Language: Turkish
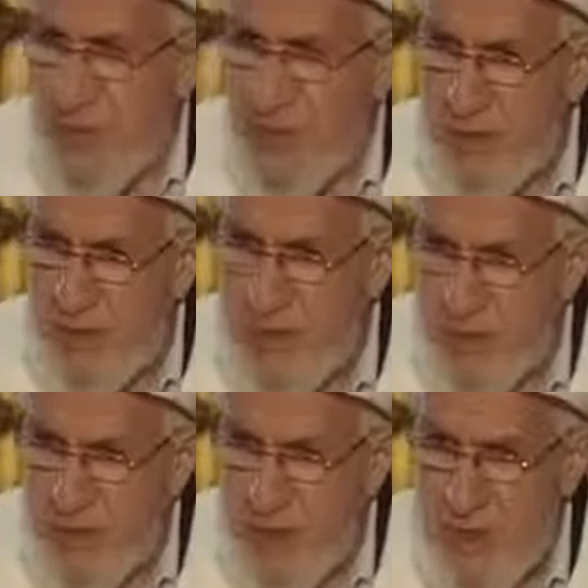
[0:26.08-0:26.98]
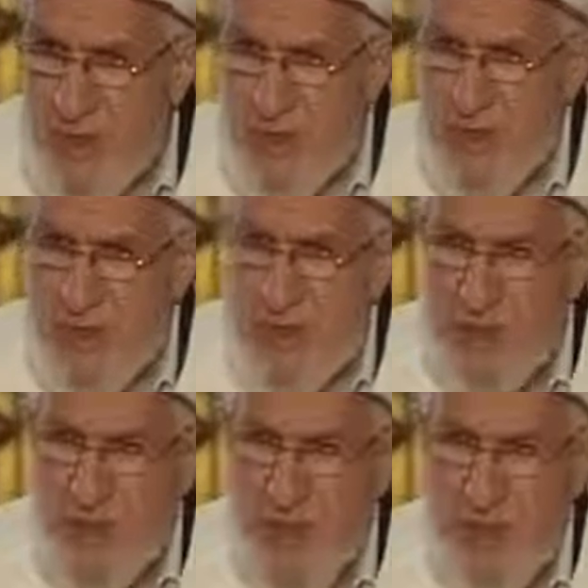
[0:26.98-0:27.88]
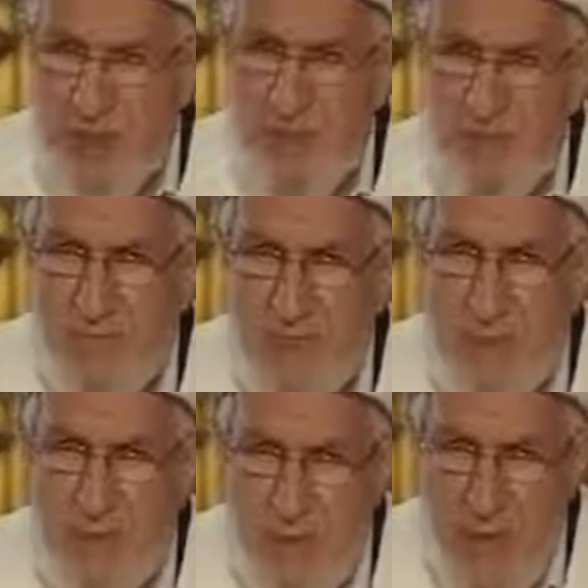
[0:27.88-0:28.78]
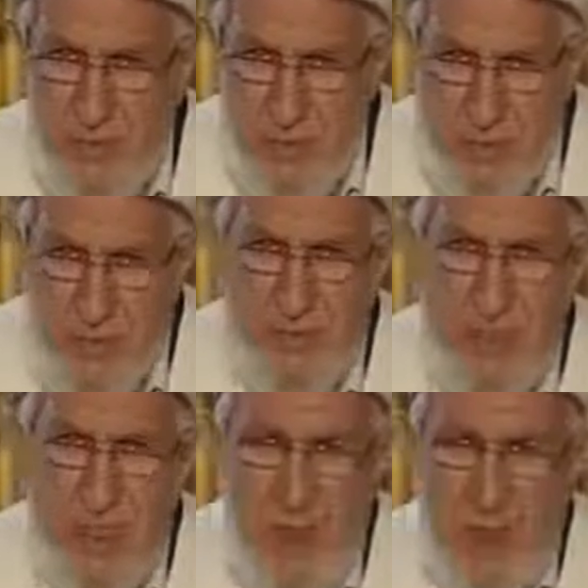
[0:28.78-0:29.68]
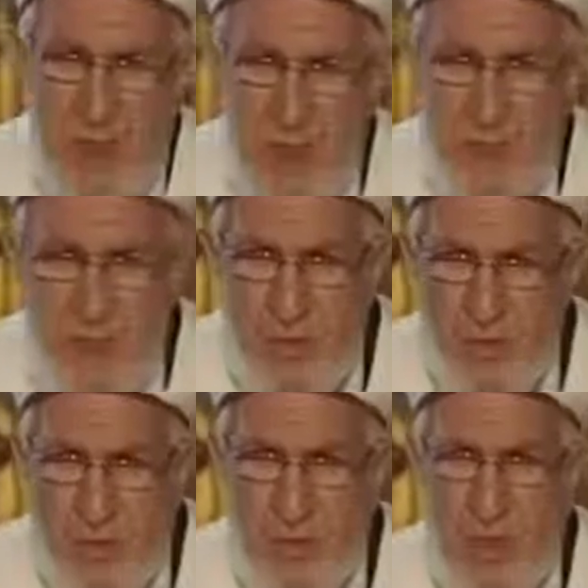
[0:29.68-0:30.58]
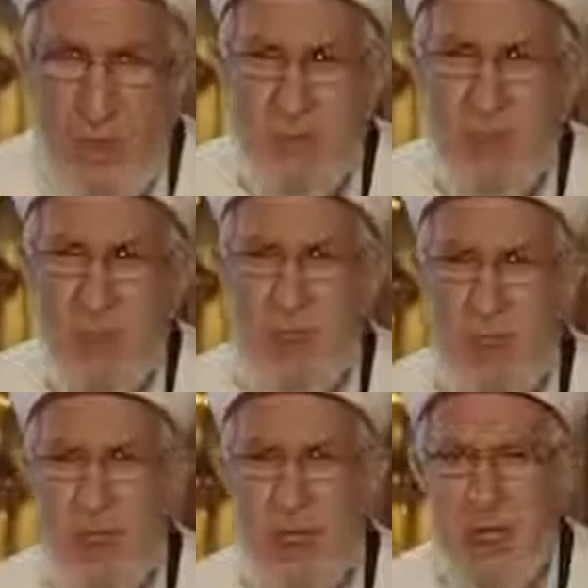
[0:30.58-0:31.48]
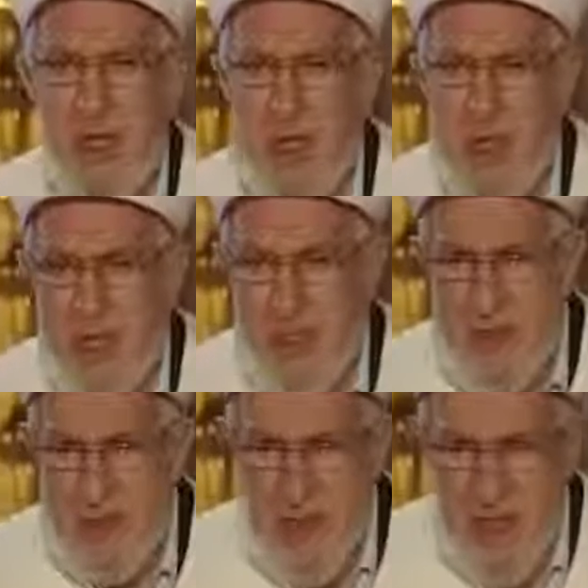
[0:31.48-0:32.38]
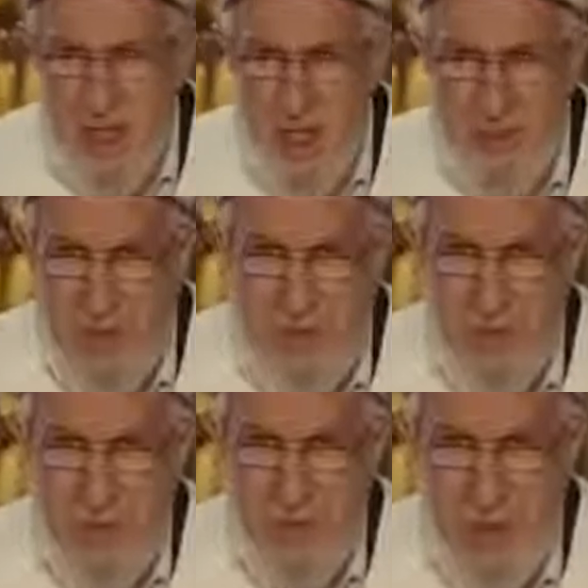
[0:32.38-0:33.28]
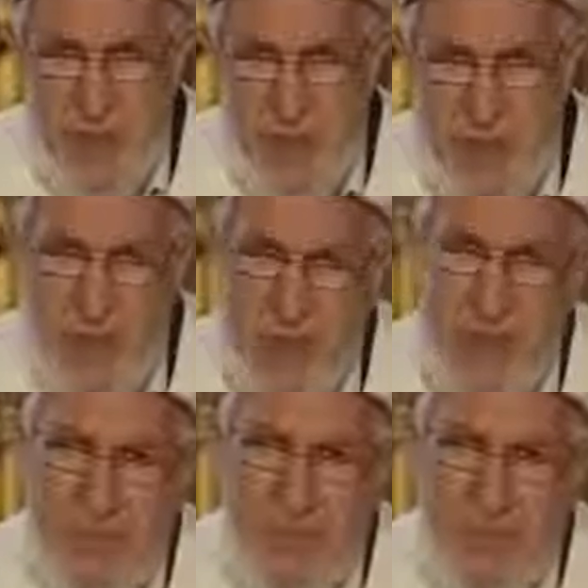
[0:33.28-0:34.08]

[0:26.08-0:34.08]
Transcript: Vahlul ugdeten min lisani yefkahu kavli. Ve ufevvidu emri ilallah innallaha basirun bil ibad.